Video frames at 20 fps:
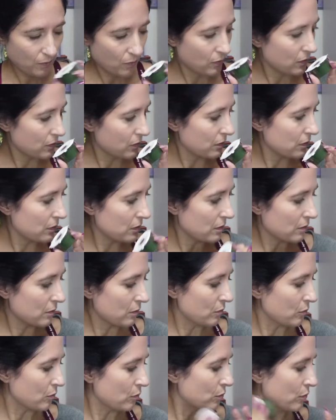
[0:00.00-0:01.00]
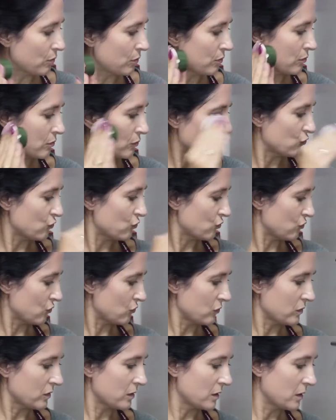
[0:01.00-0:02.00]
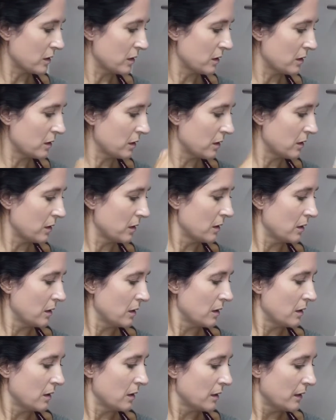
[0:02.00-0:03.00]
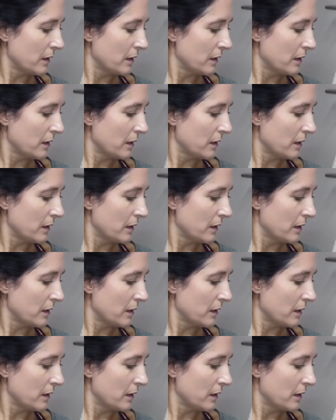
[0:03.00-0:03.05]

Aber das riecht auch gut.